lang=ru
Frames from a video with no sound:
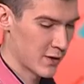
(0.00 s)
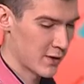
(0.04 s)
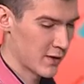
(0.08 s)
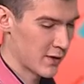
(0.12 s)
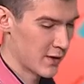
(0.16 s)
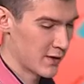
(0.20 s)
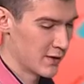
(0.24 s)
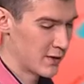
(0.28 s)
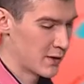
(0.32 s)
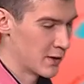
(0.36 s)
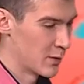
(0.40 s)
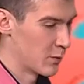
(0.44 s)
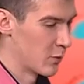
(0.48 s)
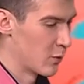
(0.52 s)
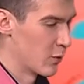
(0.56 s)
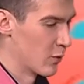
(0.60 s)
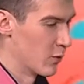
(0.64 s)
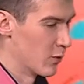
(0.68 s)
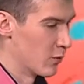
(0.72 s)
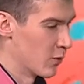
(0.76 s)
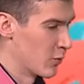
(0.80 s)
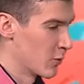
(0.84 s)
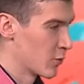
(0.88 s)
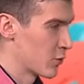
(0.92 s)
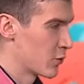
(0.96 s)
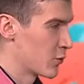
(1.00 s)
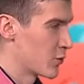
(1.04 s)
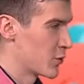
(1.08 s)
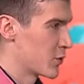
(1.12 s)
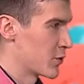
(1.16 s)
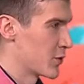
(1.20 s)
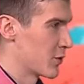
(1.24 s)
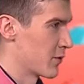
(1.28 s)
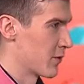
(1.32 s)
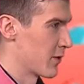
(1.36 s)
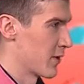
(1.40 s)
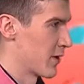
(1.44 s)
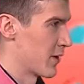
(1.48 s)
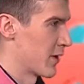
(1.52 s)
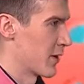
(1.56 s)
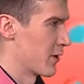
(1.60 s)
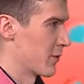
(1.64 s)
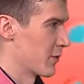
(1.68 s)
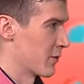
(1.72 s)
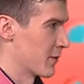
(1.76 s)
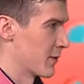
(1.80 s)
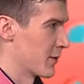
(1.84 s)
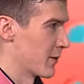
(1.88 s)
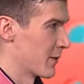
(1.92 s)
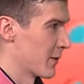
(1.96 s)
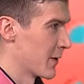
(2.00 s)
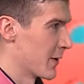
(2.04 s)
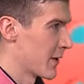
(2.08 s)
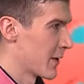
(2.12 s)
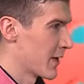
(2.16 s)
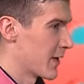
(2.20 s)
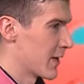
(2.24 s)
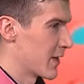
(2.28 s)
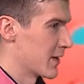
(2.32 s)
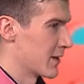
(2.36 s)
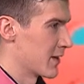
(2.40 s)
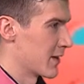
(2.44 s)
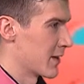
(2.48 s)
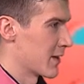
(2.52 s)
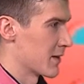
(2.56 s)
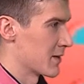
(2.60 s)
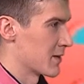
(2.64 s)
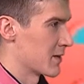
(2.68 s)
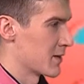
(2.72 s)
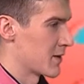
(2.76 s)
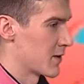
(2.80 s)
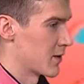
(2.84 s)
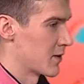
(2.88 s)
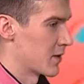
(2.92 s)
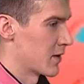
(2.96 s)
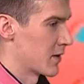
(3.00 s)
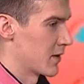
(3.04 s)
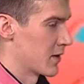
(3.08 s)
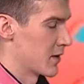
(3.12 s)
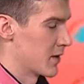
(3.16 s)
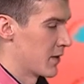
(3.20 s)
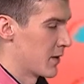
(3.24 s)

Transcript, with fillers: тогда тему будущего района Некрасовского.